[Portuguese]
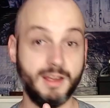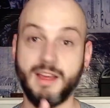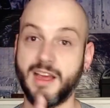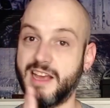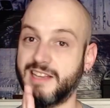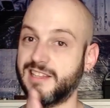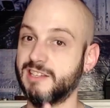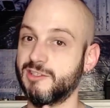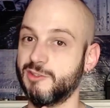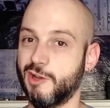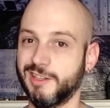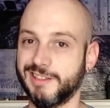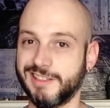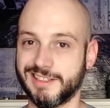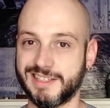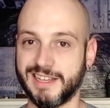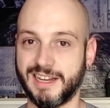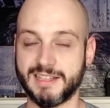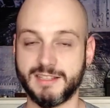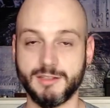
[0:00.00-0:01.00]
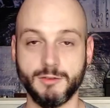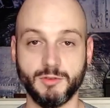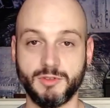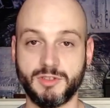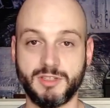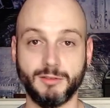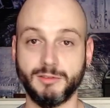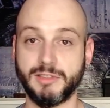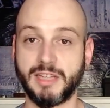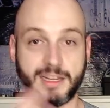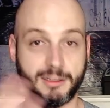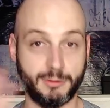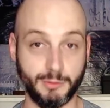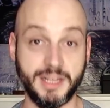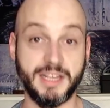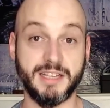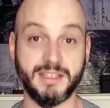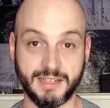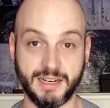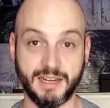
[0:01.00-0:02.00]
Essas notas, elas não são da
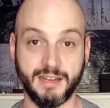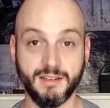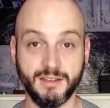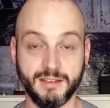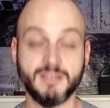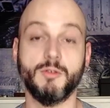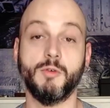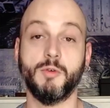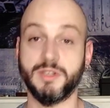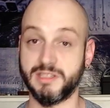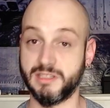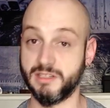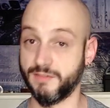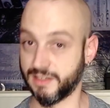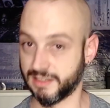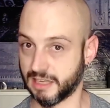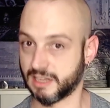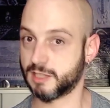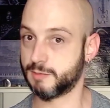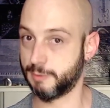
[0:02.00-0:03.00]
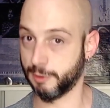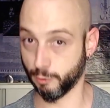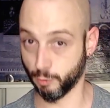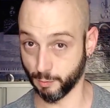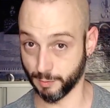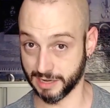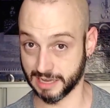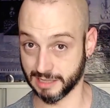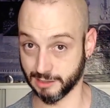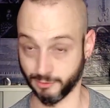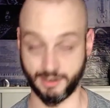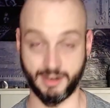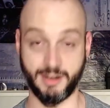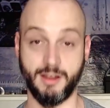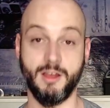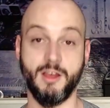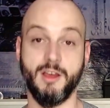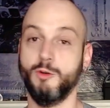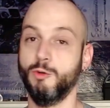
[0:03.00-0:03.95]
natureza, né? São coisas inventadas pelo humano, né?